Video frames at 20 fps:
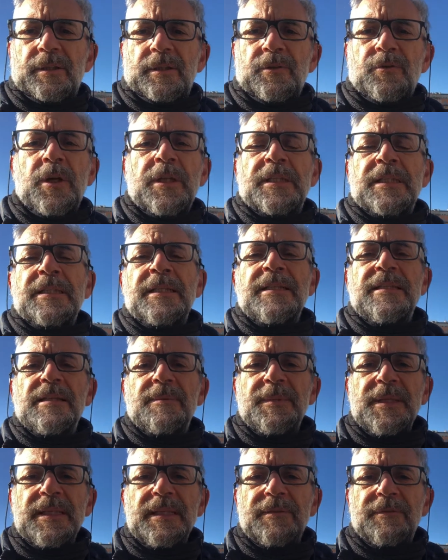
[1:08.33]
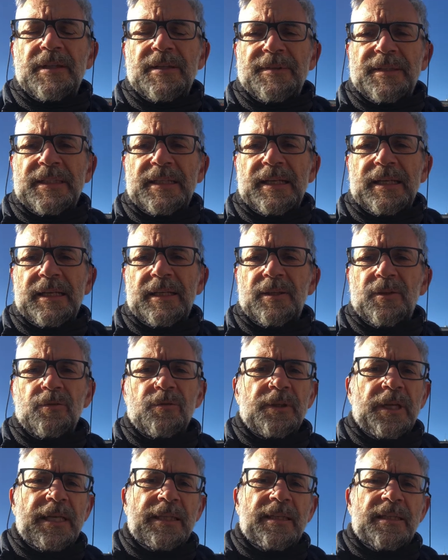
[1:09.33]
cioè tendenzialmente voleva dire
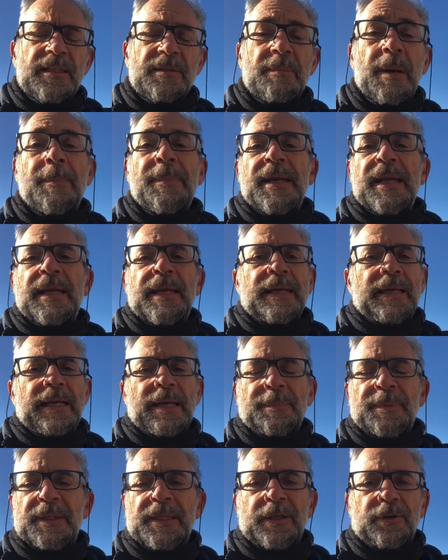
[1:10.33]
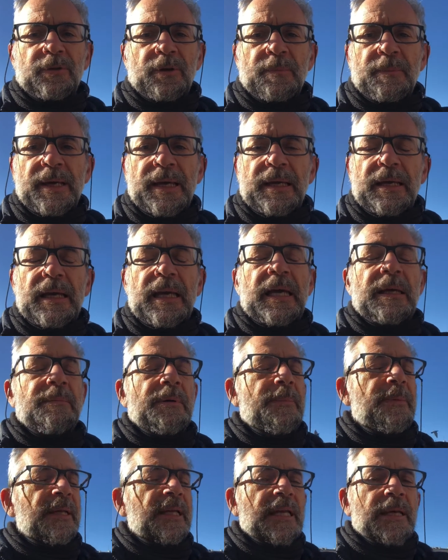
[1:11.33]
non chiedersi ma perché è capitato a me, eh,
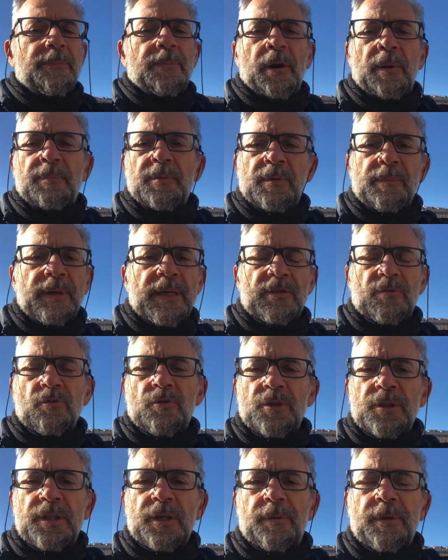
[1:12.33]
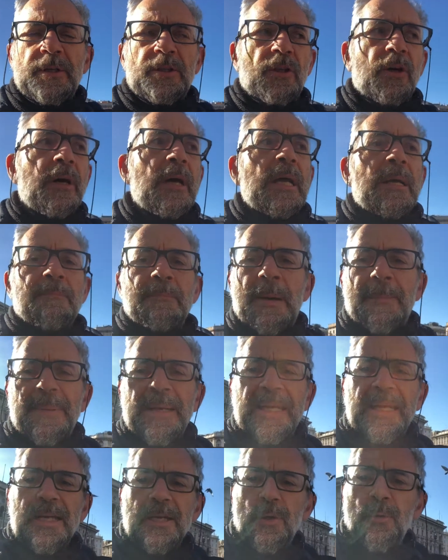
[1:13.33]
ma perché proprio a me succede questo, ma
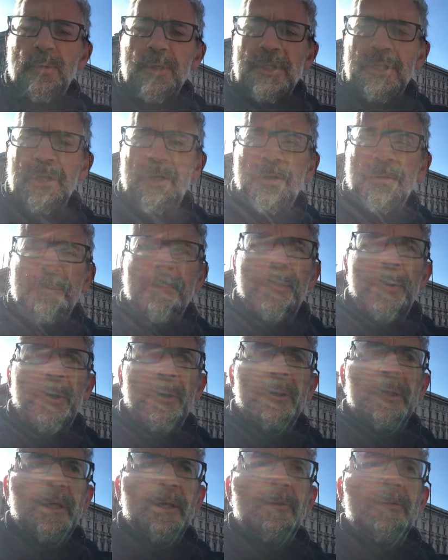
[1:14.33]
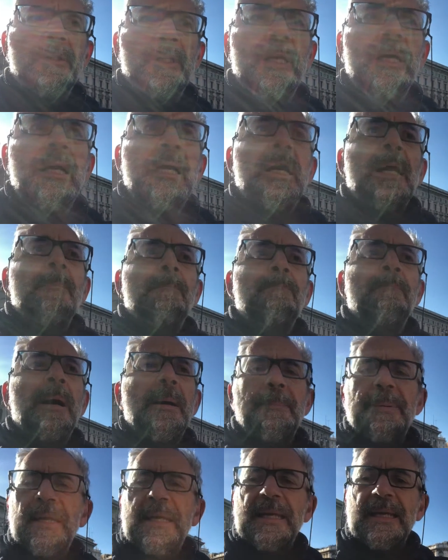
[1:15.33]
perché lui si comporta così,
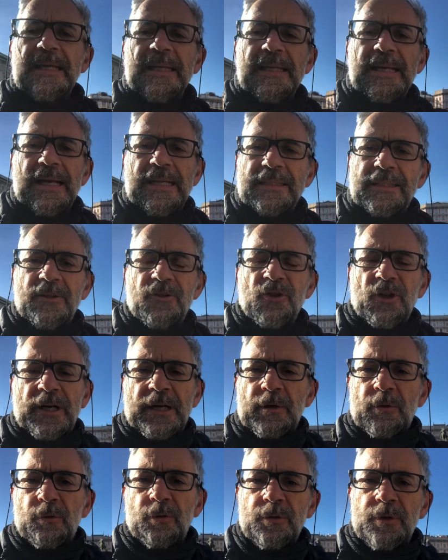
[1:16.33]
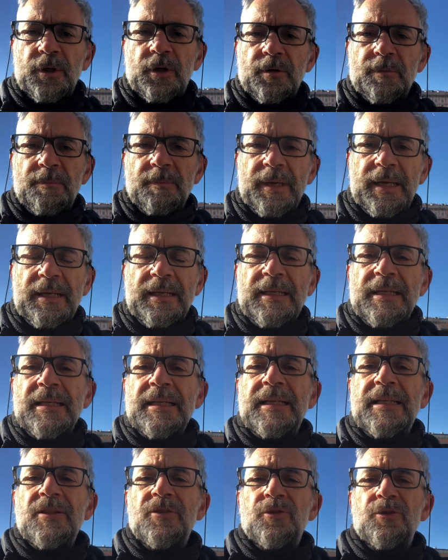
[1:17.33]
ma perché gli altri ce l'hanno tutti con me,
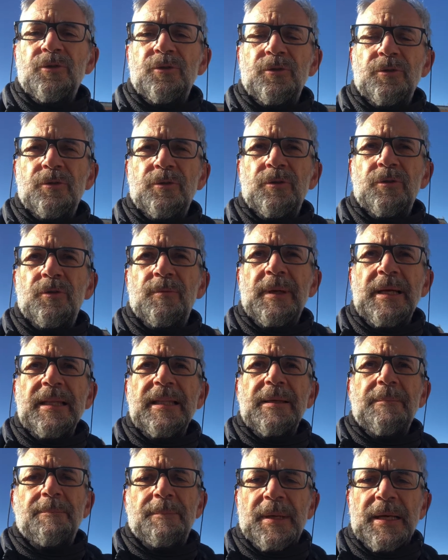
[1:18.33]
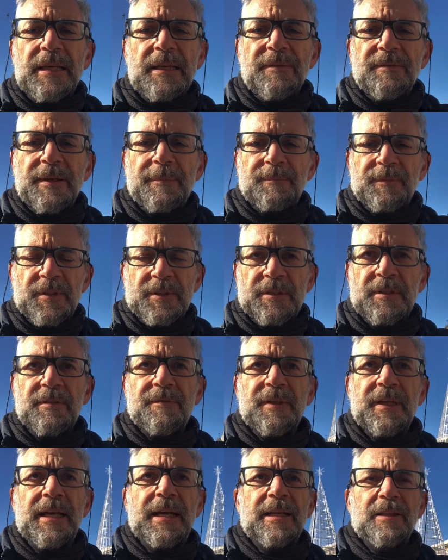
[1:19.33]
che sono domande prive di
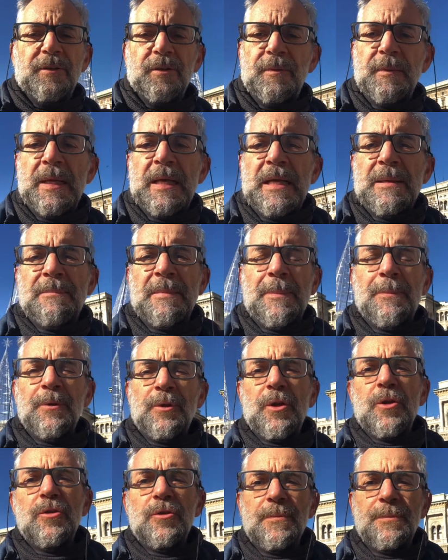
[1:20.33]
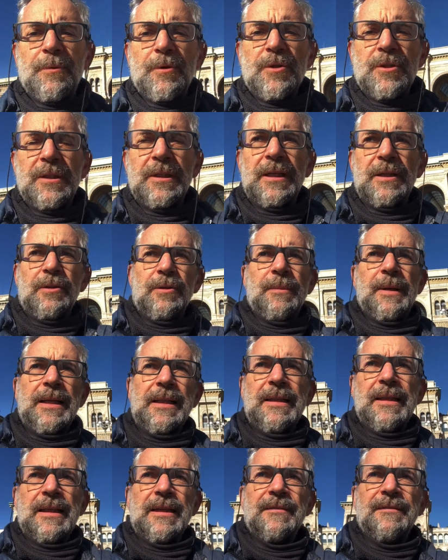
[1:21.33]
significato, ma piuttosto porsi delle
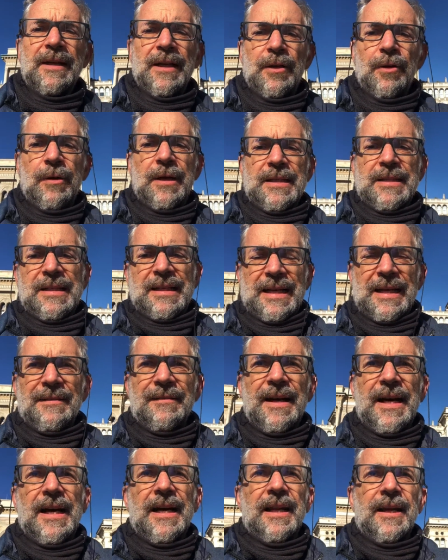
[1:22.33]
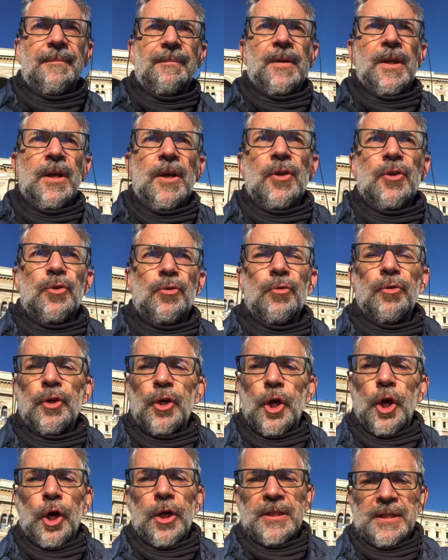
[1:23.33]
domande che vanno a scavare sul
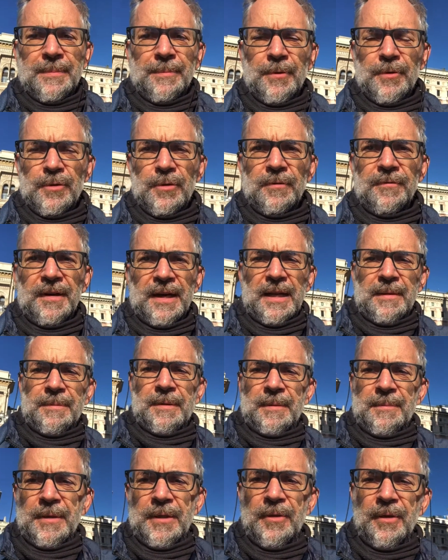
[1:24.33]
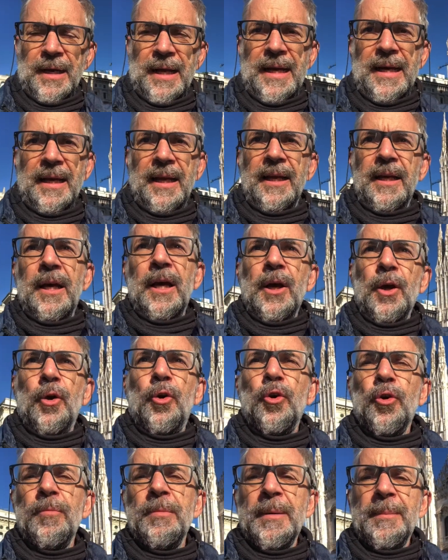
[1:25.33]
cosa posso fare per migliorare,
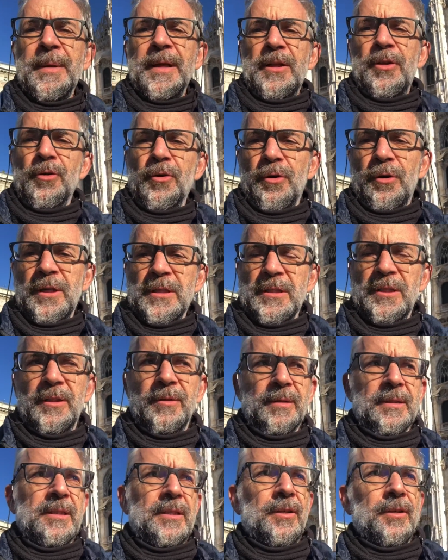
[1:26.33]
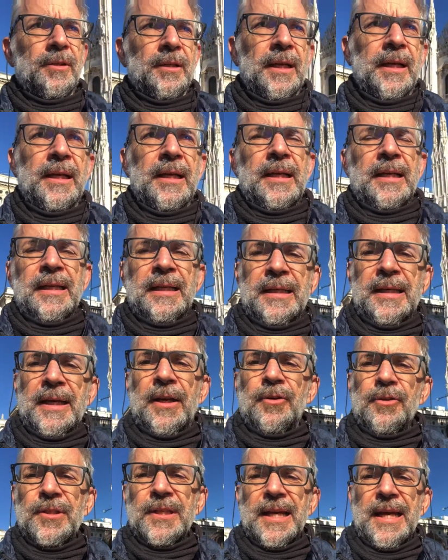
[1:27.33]
come miglioro la situazione, che
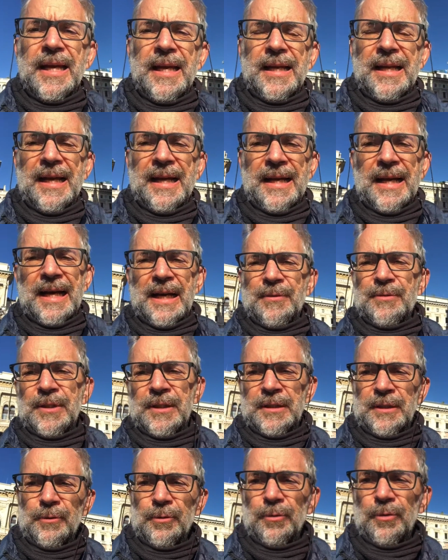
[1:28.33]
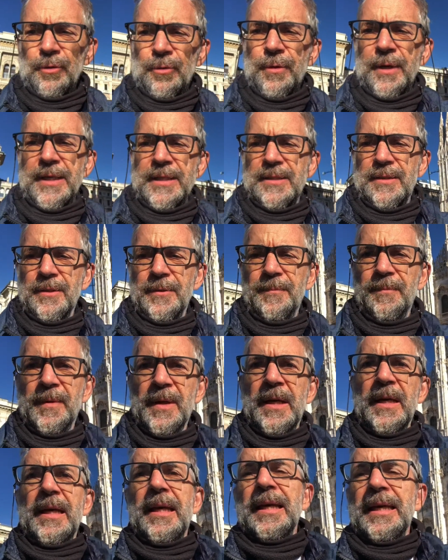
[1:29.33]
cos'è la causa di tutto
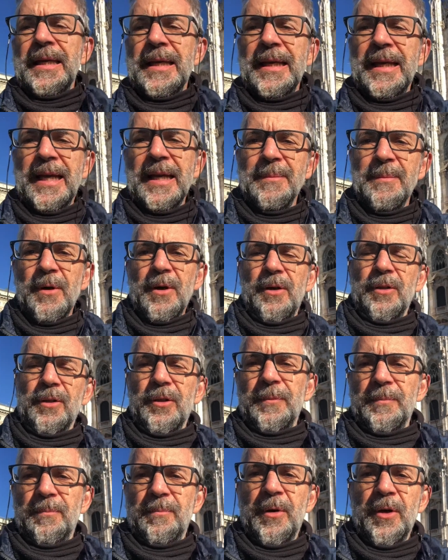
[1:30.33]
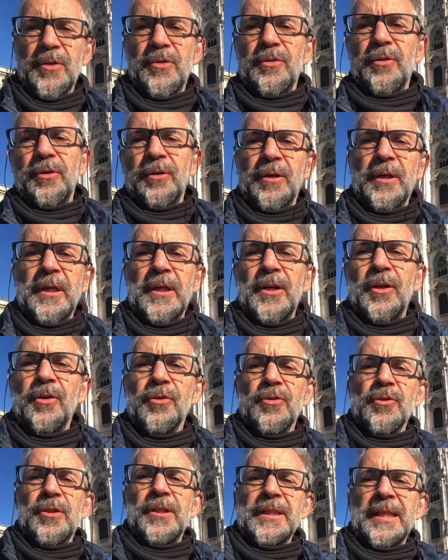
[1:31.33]
questo, in che modo posso
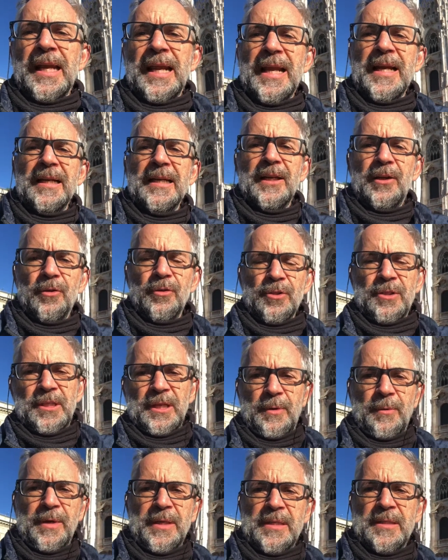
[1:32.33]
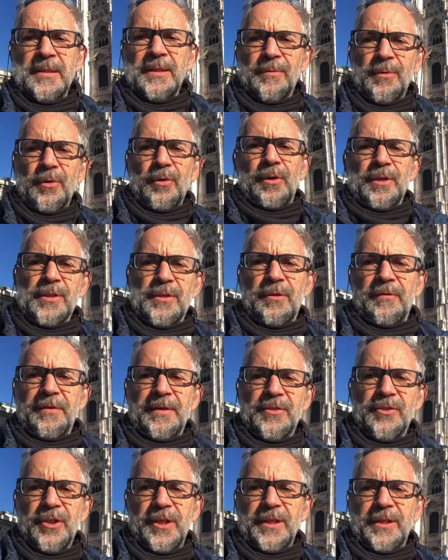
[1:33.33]
considerare le conseguenze di quello che sto
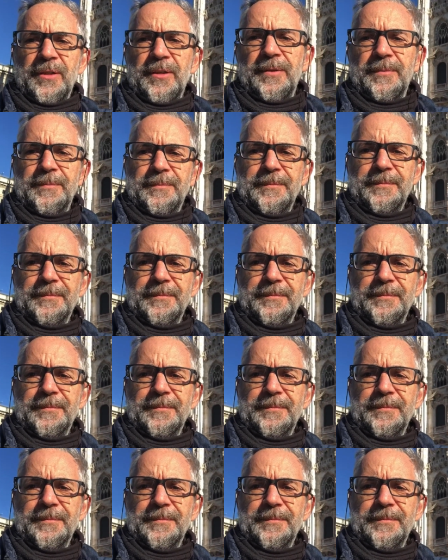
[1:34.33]
facendo.